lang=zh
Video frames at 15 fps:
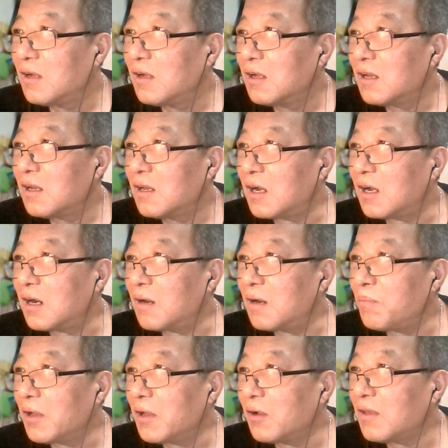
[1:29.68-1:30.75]
两人
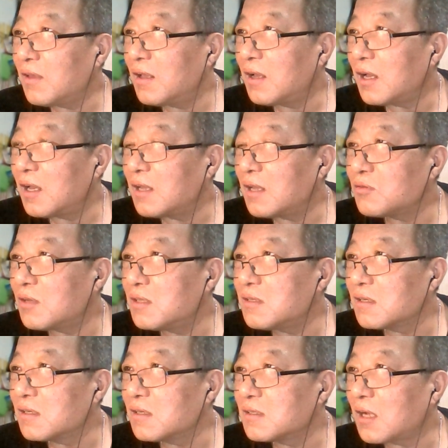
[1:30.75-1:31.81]
表现还算
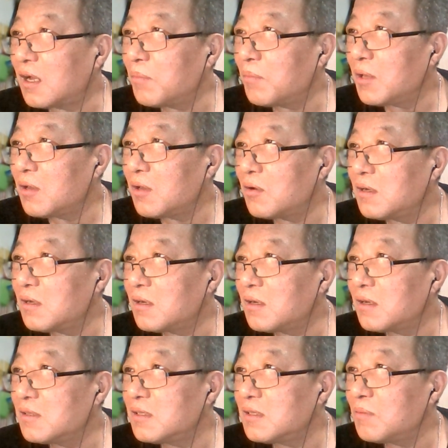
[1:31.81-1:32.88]
正常，没有任何
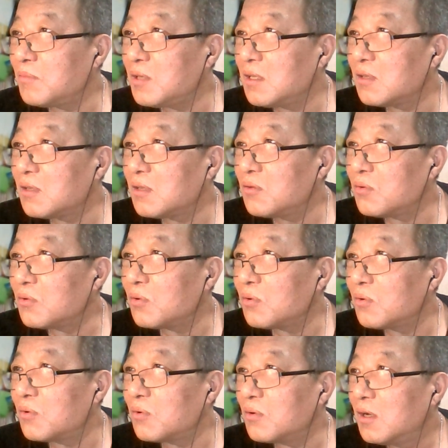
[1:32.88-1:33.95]
亲密的举
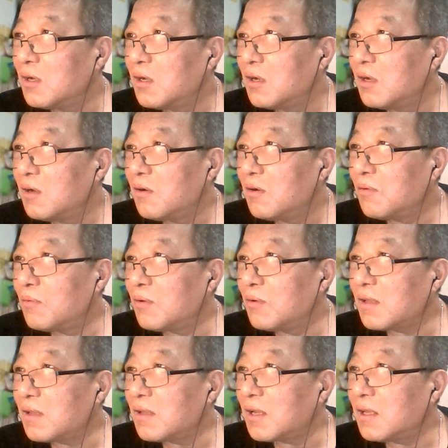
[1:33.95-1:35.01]
动。我
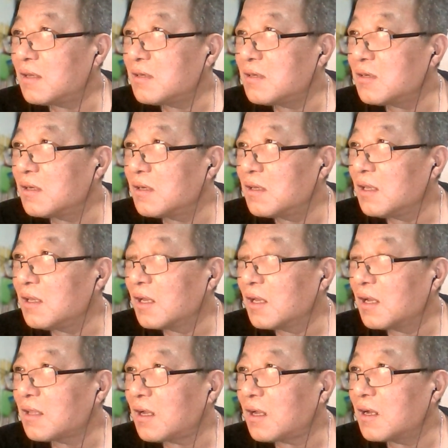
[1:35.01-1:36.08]
在车里啊，
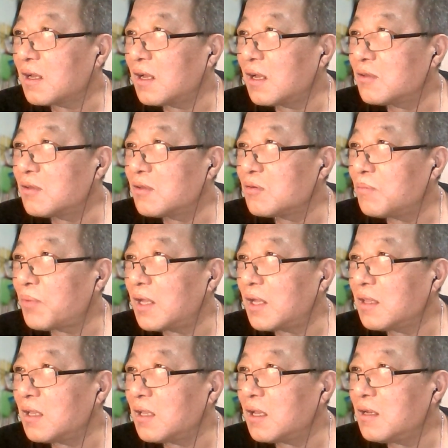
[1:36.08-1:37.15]
大概从八
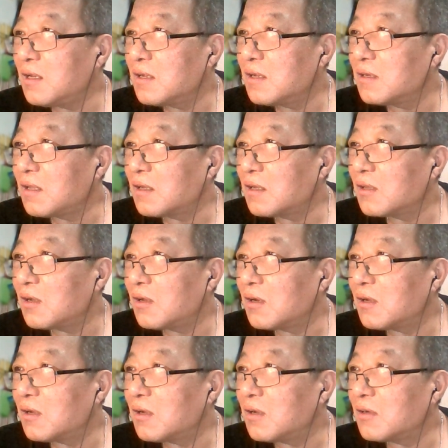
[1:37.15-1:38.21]
点一直等到
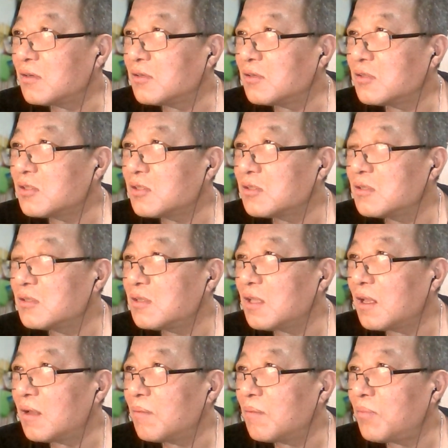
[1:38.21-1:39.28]
了十
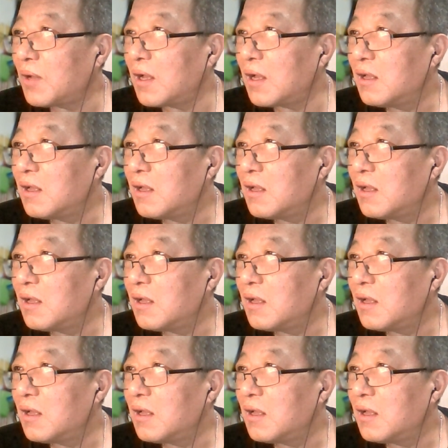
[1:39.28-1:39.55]
点半，